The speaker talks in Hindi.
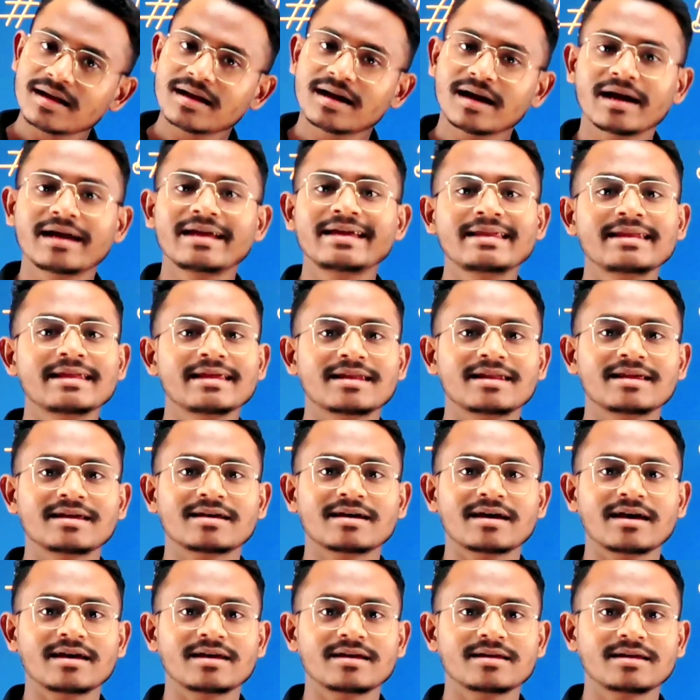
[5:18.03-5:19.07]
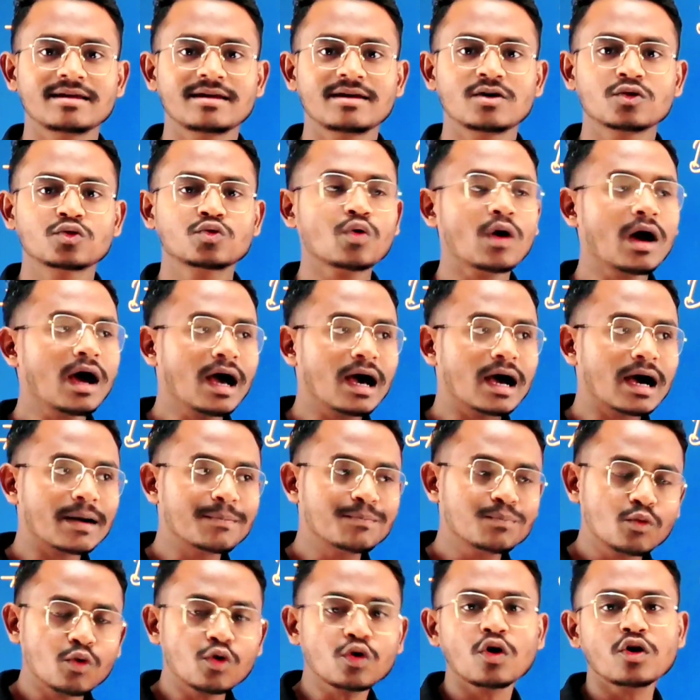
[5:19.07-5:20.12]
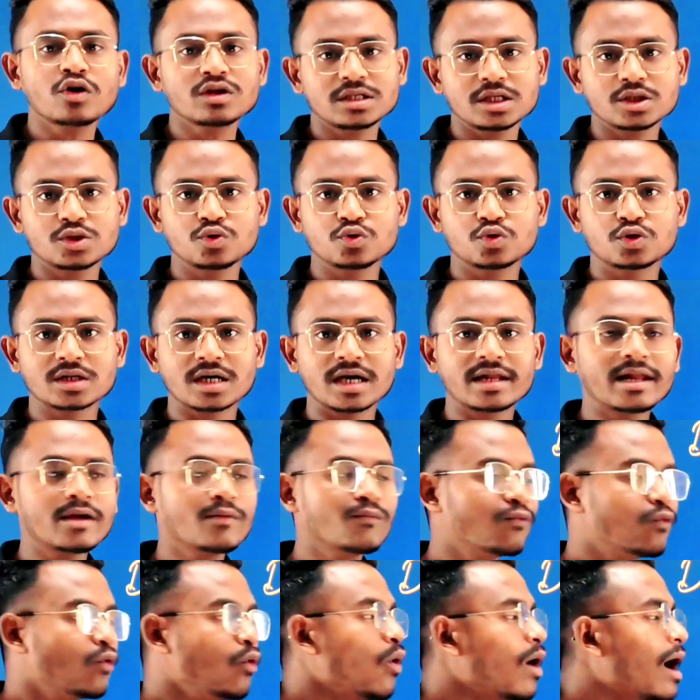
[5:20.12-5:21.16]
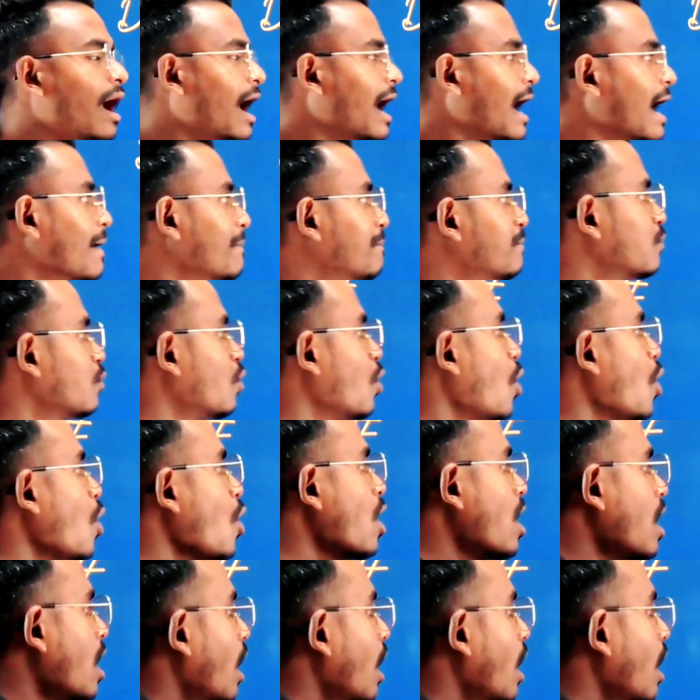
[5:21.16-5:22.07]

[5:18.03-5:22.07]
कहीं नहीं लिखा है तो आपको कौन सा चूज करना है वो आपको